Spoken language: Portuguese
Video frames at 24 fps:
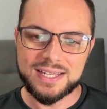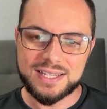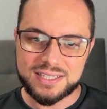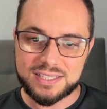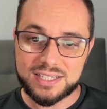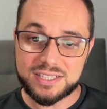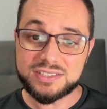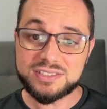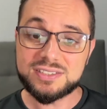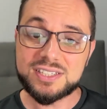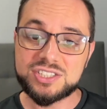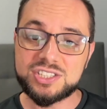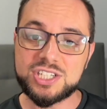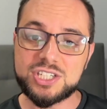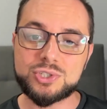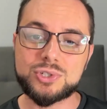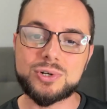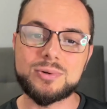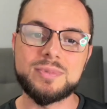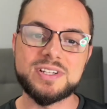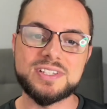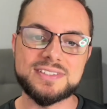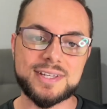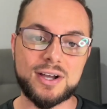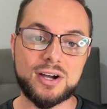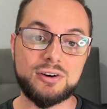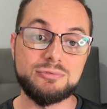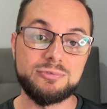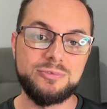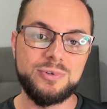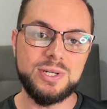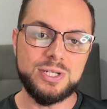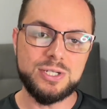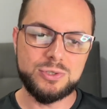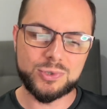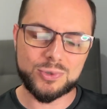E antes da gente começar o
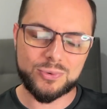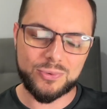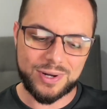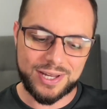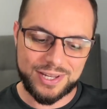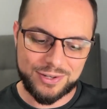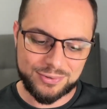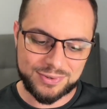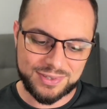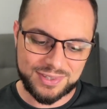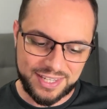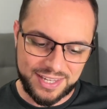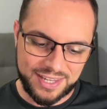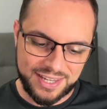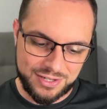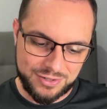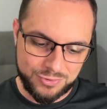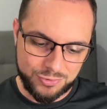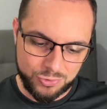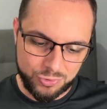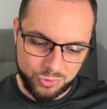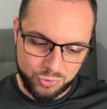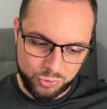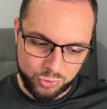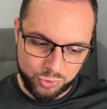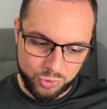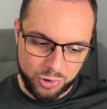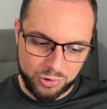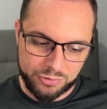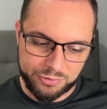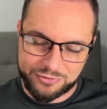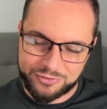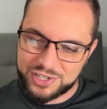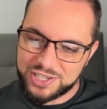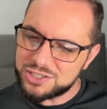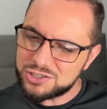vídeo, eu tenho um
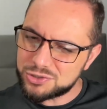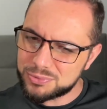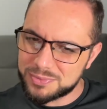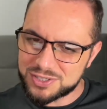convite,